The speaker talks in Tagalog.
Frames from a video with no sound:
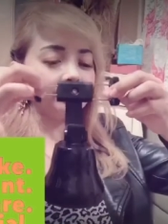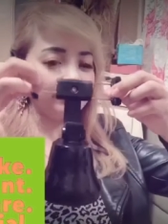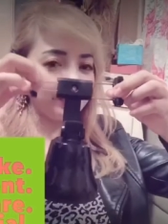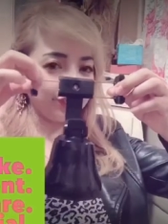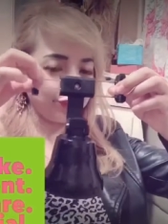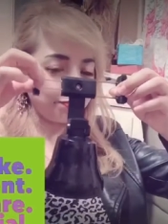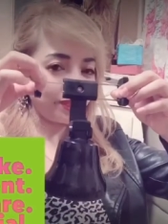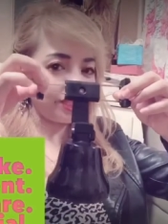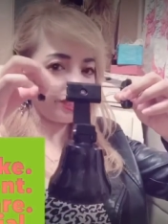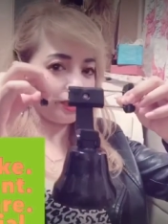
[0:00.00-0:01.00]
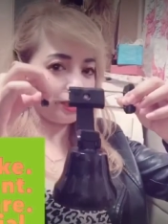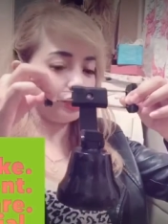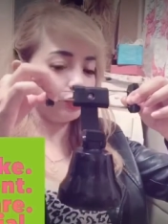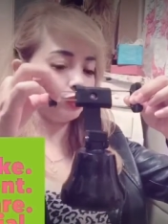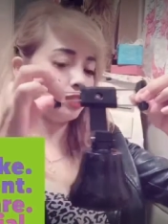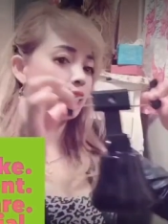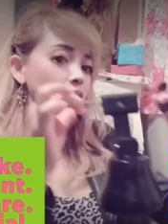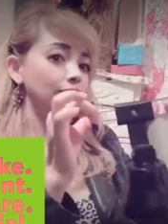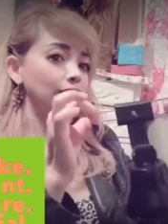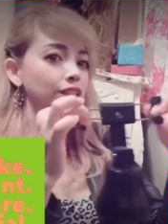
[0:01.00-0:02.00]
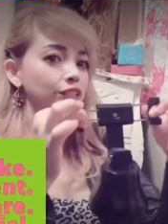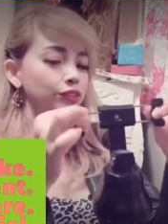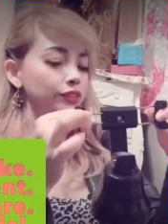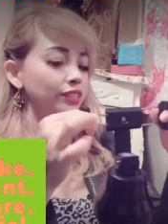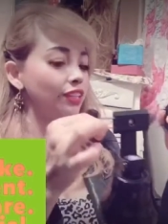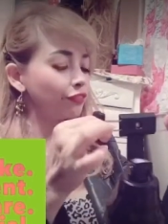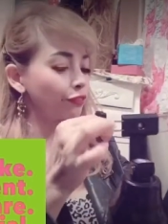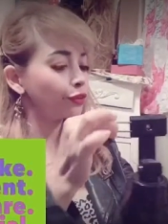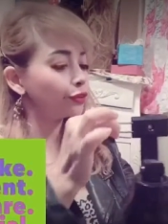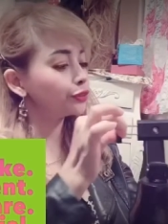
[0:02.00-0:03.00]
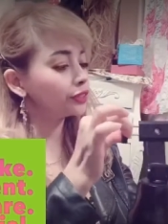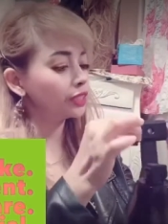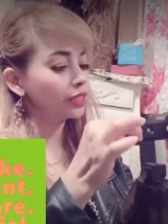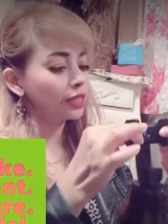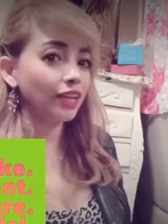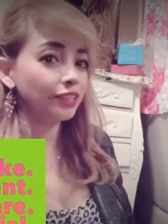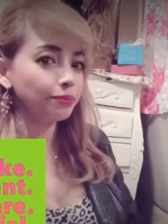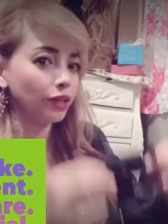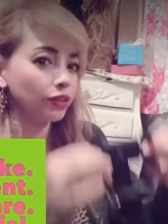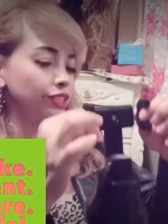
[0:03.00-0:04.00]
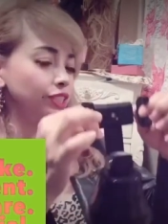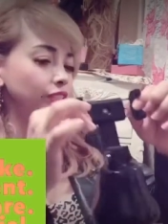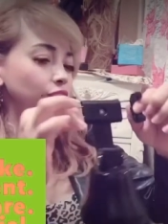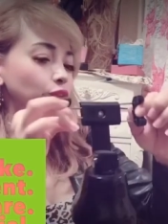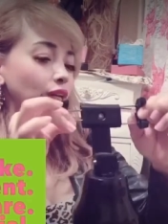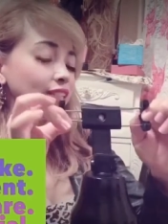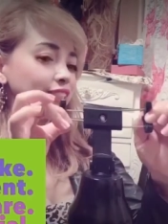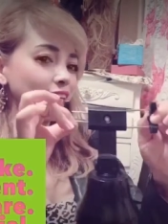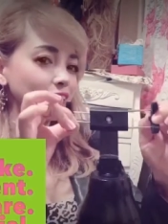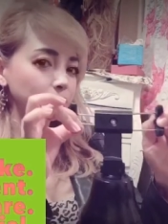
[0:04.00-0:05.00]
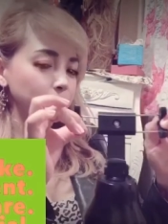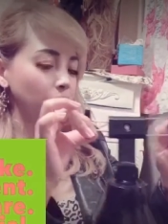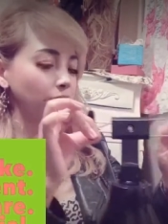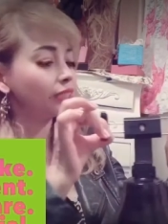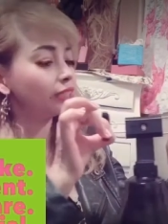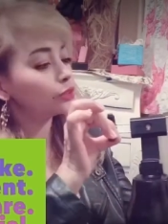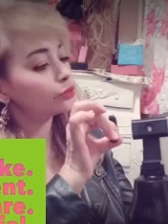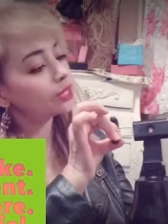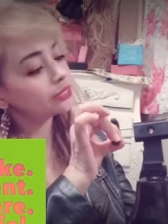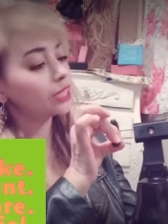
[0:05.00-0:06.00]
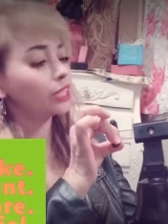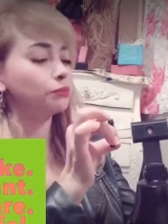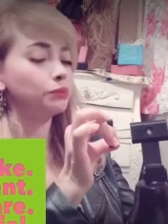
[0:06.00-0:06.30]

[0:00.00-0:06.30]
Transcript: stretch pala siya. Dito niyo ilalagay ang inyong cellphone. Meron siya ditong adjustment. Nandito ang adjustment